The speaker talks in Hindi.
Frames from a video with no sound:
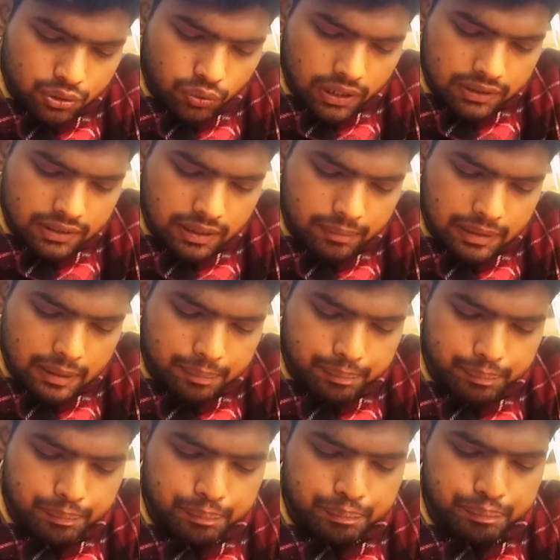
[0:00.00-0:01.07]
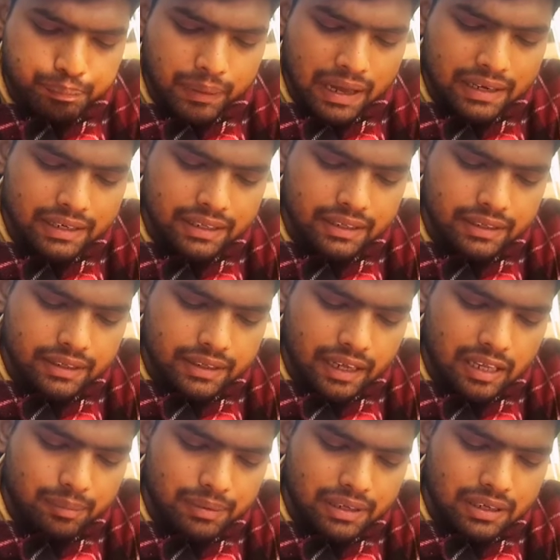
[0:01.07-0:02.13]
थोड़ा सा मतलब पानी
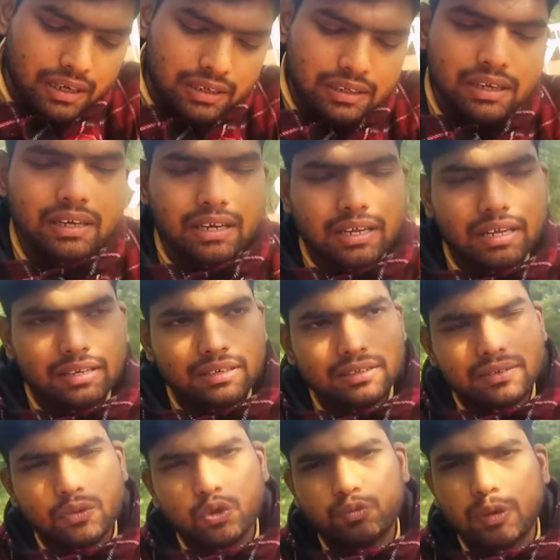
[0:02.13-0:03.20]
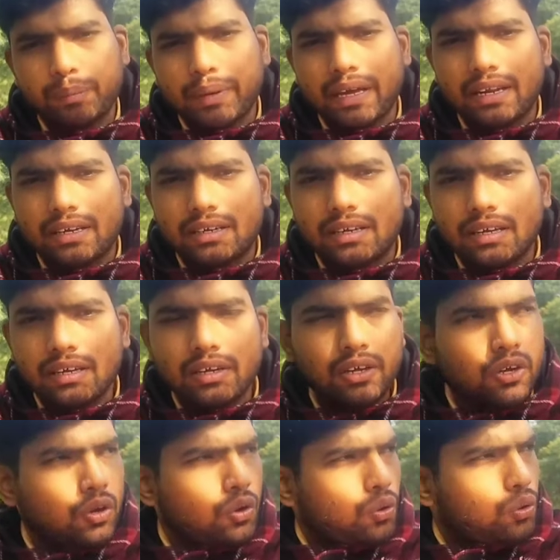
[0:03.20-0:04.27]
कहीं भी इकट्ठा करके उस पर पैर रखना
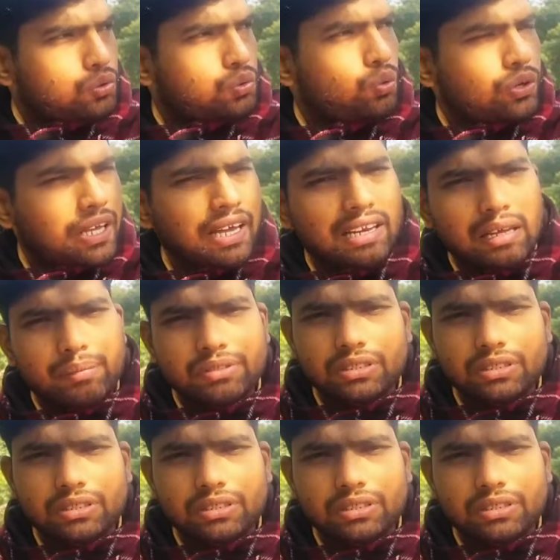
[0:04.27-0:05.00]
और सूखे एरिया में